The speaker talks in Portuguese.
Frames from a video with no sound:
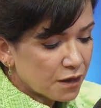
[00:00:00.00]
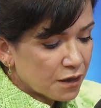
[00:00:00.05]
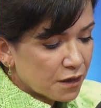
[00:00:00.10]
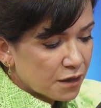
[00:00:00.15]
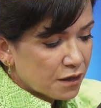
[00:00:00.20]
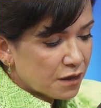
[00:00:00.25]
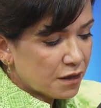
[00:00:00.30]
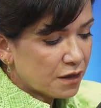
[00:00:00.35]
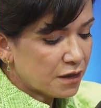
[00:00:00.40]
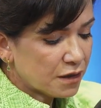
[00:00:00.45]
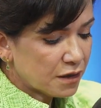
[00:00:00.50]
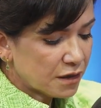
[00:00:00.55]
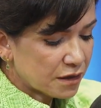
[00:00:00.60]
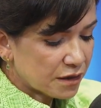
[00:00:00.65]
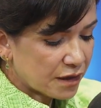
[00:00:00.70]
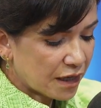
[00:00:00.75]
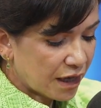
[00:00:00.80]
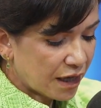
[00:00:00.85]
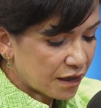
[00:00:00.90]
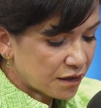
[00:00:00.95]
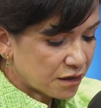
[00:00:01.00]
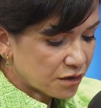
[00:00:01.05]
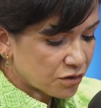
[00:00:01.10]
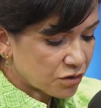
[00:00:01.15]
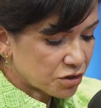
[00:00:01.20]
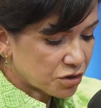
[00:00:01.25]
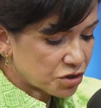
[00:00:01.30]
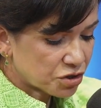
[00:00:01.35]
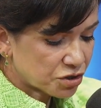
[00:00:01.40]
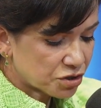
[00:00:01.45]
E daí
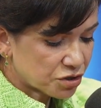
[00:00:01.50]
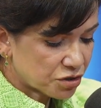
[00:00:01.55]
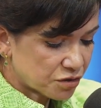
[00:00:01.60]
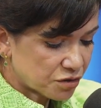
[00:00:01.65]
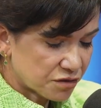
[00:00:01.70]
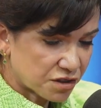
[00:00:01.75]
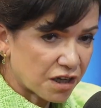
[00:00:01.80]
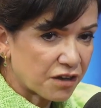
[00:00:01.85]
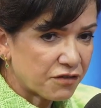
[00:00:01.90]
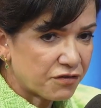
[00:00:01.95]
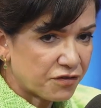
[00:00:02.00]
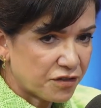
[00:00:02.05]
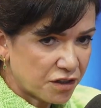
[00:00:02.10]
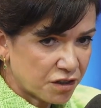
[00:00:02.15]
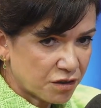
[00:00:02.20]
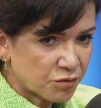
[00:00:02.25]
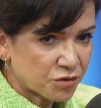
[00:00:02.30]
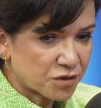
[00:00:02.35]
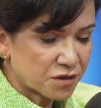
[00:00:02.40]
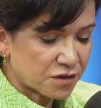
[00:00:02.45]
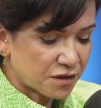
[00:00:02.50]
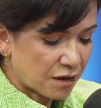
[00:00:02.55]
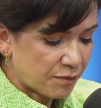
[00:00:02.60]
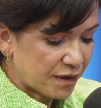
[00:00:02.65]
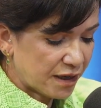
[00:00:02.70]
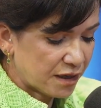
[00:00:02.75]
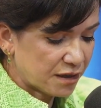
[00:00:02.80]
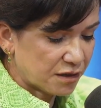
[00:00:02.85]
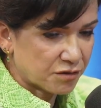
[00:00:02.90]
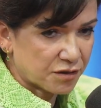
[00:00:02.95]
nós já vimos
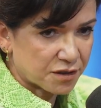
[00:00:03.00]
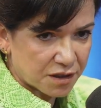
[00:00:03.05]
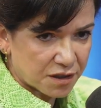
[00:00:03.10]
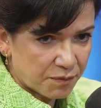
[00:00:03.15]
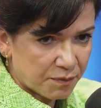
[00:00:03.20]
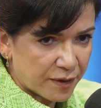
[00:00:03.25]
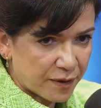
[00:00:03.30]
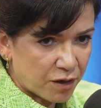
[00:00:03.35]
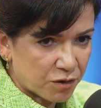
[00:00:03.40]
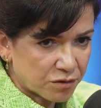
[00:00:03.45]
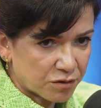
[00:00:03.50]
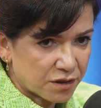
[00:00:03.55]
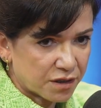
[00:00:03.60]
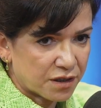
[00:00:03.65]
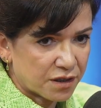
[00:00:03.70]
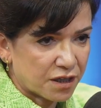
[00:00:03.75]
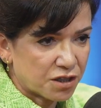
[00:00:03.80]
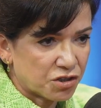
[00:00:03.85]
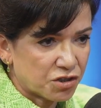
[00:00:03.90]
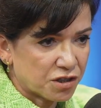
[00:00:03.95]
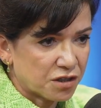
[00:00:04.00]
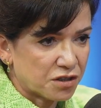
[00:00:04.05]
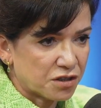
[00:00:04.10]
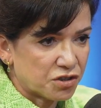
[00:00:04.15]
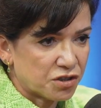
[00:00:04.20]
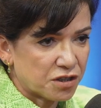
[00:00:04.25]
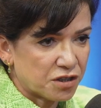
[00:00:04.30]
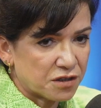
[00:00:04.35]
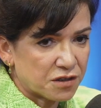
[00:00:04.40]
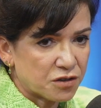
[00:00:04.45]
trabalhando essa pauta, né, de,
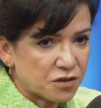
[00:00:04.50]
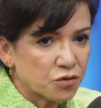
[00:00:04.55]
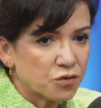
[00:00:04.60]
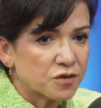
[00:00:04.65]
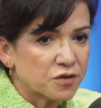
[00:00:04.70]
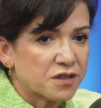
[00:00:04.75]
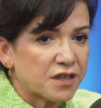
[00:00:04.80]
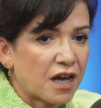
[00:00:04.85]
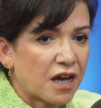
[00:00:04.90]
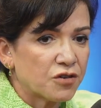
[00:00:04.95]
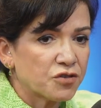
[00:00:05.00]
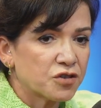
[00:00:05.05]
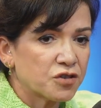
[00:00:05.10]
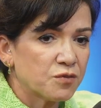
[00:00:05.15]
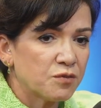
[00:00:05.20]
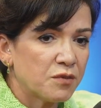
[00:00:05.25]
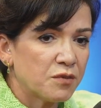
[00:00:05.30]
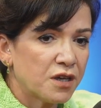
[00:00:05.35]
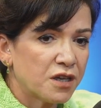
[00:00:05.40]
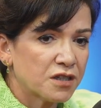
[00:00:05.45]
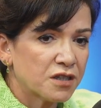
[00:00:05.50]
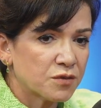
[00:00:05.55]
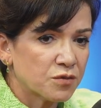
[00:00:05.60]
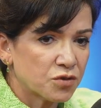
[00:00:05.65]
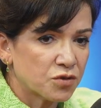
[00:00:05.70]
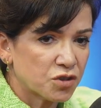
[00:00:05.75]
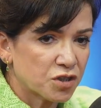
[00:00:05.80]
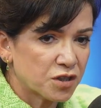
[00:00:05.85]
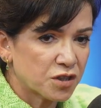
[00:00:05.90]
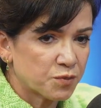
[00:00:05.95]
de se usar os
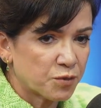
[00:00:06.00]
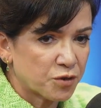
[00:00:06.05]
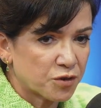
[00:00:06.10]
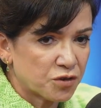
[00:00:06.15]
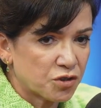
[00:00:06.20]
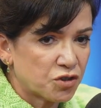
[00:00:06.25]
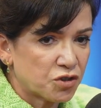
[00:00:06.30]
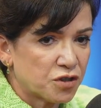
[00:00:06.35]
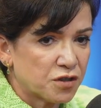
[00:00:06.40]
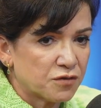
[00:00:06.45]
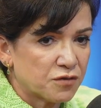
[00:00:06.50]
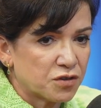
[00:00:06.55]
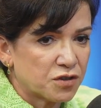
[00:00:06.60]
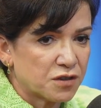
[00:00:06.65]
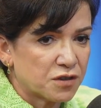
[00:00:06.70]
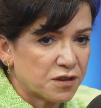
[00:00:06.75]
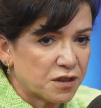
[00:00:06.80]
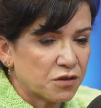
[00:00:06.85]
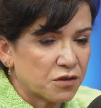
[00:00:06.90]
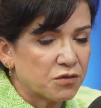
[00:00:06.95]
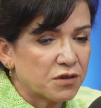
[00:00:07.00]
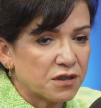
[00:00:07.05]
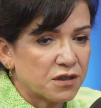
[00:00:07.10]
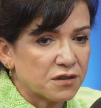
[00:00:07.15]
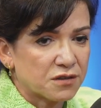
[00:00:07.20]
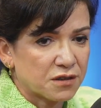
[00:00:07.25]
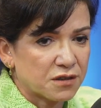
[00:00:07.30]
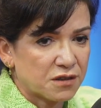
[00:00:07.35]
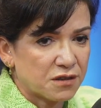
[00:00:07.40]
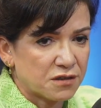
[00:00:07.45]
mesmos dispositivos de
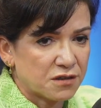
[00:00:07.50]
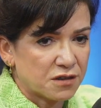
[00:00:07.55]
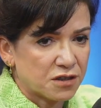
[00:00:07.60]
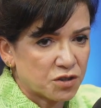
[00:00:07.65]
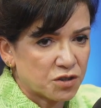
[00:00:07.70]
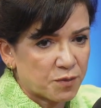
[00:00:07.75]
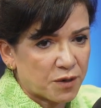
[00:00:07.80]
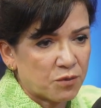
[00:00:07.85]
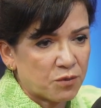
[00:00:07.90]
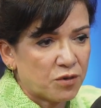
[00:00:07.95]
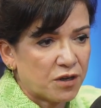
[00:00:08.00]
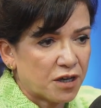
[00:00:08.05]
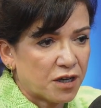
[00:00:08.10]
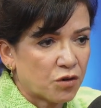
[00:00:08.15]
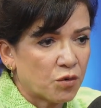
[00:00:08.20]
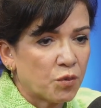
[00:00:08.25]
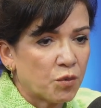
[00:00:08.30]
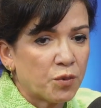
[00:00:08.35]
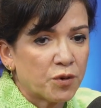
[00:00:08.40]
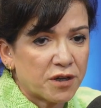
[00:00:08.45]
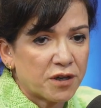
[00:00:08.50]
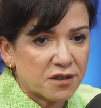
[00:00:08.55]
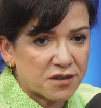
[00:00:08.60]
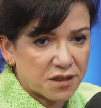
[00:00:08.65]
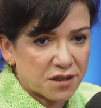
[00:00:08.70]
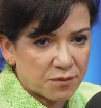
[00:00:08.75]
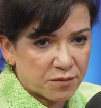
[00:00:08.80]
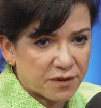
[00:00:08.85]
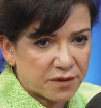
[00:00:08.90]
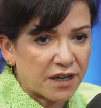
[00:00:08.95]
segurança que existe para a mulher, como por
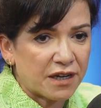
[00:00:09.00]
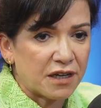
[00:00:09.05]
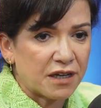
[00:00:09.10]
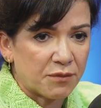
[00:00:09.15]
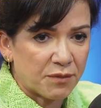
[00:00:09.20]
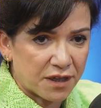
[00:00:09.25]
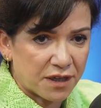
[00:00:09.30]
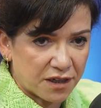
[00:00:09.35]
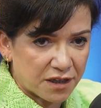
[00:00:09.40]
exemplo na Lei Maria